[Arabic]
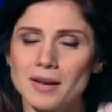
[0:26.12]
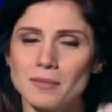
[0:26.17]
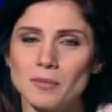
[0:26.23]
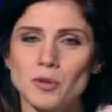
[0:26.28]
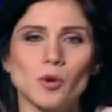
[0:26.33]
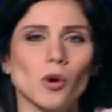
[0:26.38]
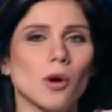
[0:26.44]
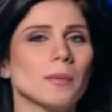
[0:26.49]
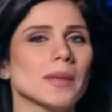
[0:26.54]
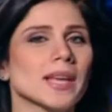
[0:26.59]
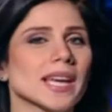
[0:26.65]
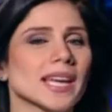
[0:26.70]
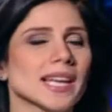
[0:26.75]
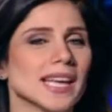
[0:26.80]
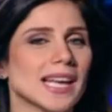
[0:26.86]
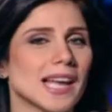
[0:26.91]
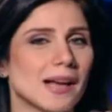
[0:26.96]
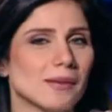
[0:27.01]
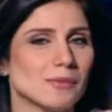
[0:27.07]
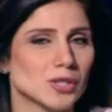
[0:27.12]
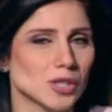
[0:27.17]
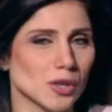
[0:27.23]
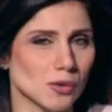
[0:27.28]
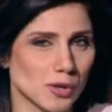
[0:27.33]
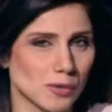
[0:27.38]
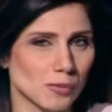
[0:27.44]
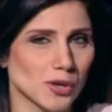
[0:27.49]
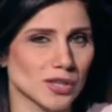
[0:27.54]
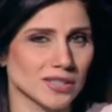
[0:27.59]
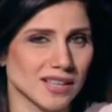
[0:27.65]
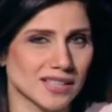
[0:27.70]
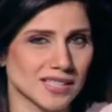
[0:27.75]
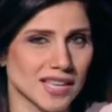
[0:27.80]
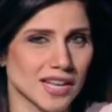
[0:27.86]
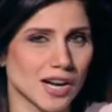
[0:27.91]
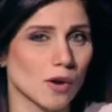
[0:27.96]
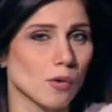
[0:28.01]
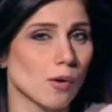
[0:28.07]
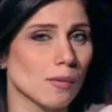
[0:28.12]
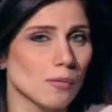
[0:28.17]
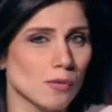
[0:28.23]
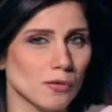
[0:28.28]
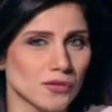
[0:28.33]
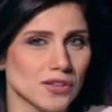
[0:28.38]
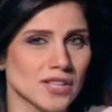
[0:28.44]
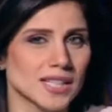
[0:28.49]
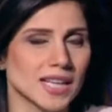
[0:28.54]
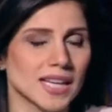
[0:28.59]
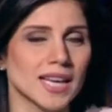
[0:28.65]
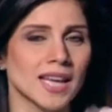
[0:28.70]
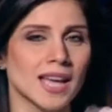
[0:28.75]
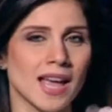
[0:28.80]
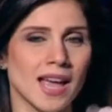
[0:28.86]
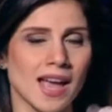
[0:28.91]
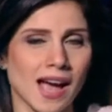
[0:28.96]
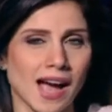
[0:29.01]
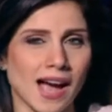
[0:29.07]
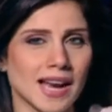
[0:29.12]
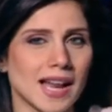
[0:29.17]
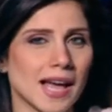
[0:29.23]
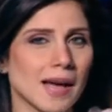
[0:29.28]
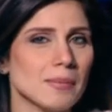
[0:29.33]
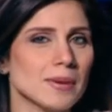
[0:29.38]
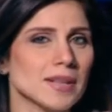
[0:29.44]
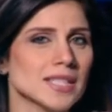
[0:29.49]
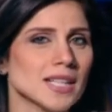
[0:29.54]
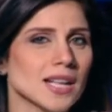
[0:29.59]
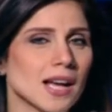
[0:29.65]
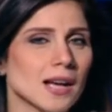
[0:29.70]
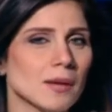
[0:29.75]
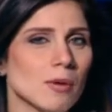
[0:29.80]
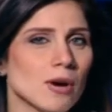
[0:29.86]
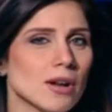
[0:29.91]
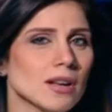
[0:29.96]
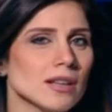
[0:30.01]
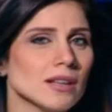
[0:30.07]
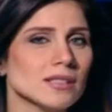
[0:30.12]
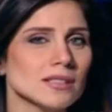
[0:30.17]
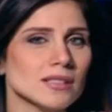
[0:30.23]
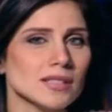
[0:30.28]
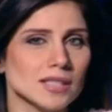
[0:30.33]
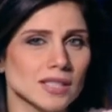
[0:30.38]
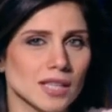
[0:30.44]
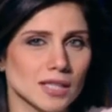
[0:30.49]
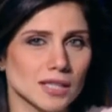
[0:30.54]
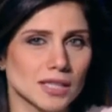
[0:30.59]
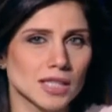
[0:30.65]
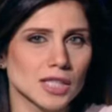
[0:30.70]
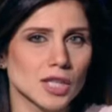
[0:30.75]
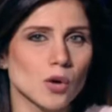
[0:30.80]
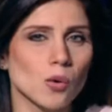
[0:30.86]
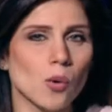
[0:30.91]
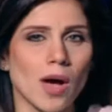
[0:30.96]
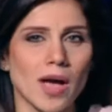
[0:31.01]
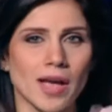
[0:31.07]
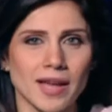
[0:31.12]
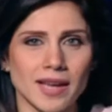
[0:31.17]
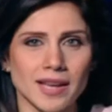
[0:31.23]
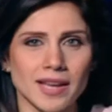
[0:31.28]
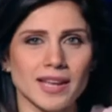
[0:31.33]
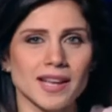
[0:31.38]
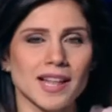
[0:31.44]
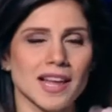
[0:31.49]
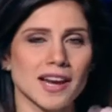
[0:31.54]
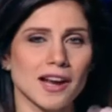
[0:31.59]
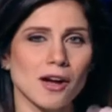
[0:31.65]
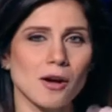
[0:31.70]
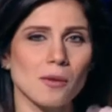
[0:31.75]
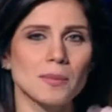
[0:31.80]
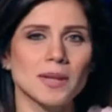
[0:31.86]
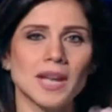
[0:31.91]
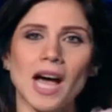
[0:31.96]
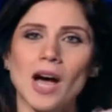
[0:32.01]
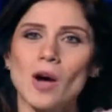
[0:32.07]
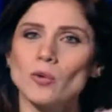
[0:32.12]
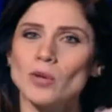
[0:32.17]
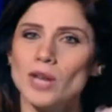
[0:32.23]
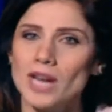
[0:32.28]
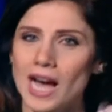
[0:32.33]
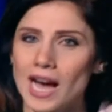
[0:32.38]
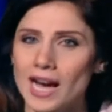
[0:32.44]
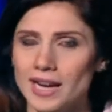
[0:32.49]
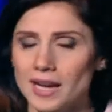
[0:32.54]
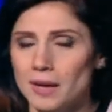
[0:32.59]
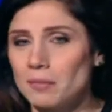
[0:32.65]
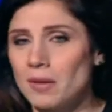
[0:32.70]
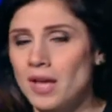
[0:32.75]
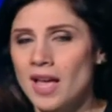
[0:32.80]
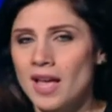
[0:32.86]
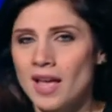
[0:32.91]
بنروح من خلالها بجوله مختصره ومفيده على ابرز الاخبار الاقتصاديه واخر الارقام من حول العالم